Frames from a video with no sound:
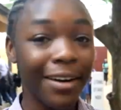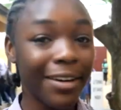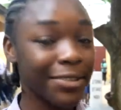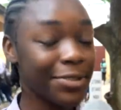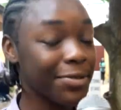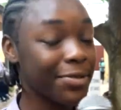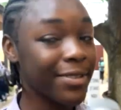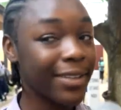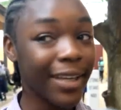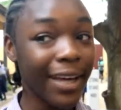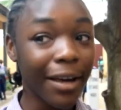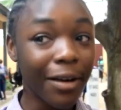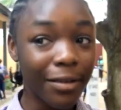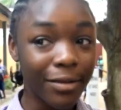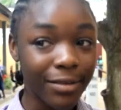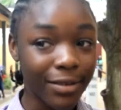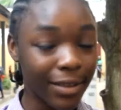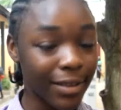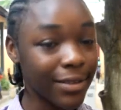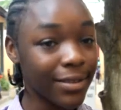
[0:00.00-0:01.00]
Euh, je suis très
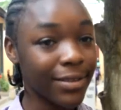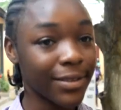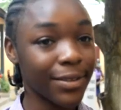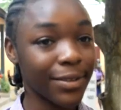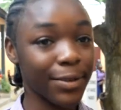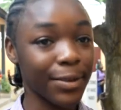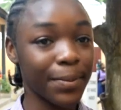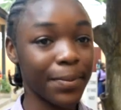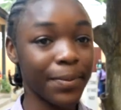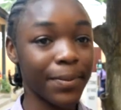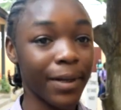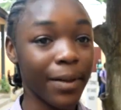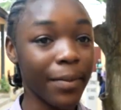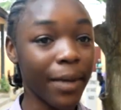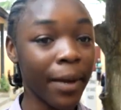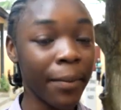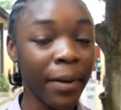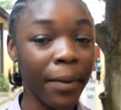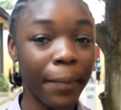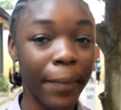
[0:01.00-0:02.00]
contente. Je
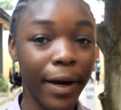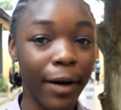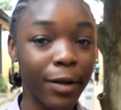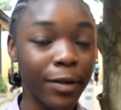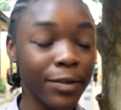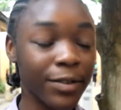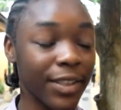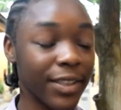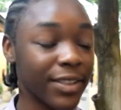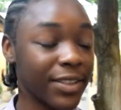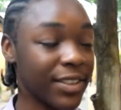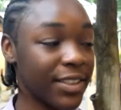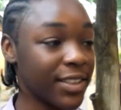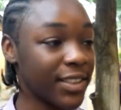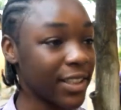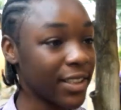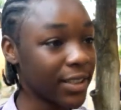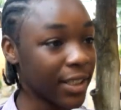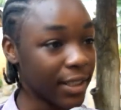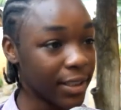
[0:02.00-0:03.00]
promets à mes parents de réussir
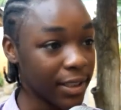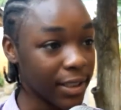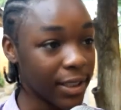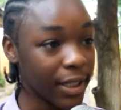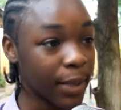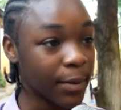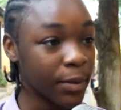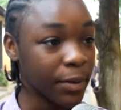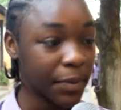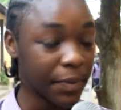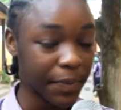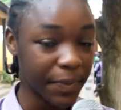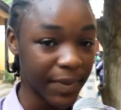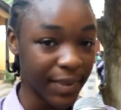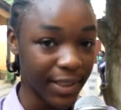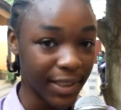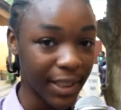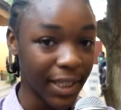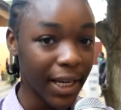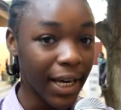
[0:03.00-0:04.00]
cette année à mon
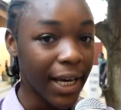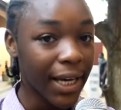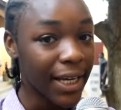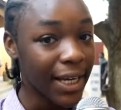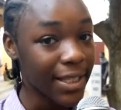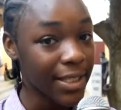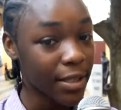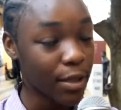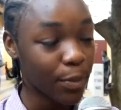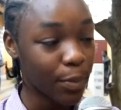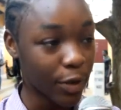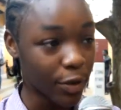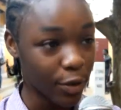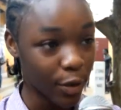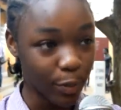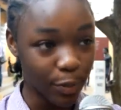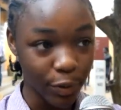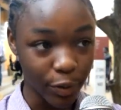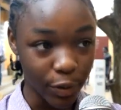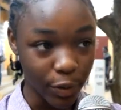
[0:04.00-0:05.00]
lycée, car c'est
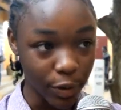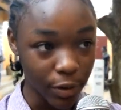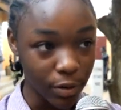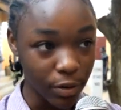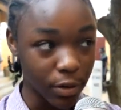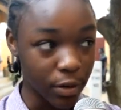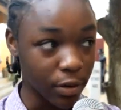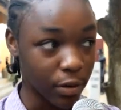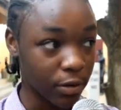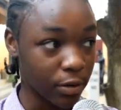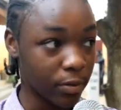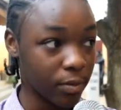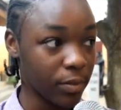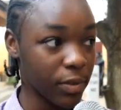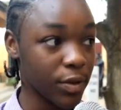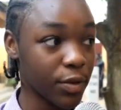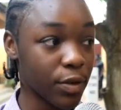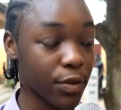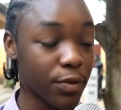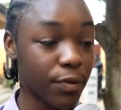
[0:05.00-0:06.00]
important pour eux. Euh,
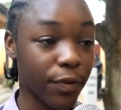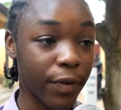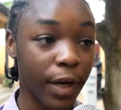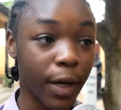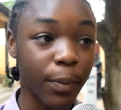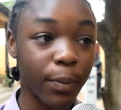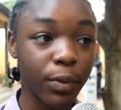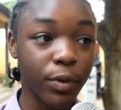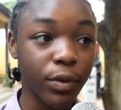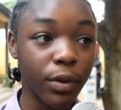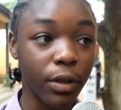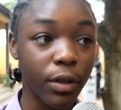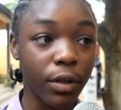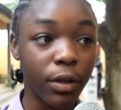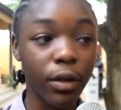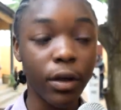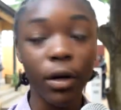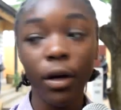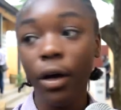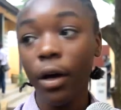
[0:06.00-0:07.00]
ils ont souffert pour
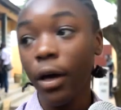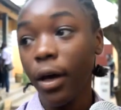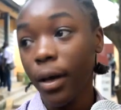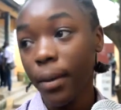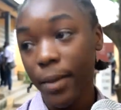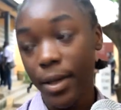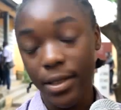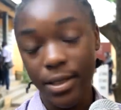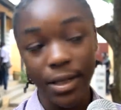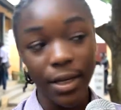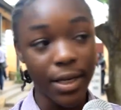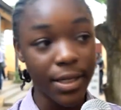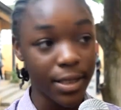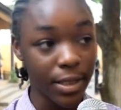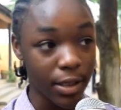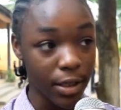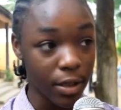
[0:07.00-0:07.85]
m'inscrire à cette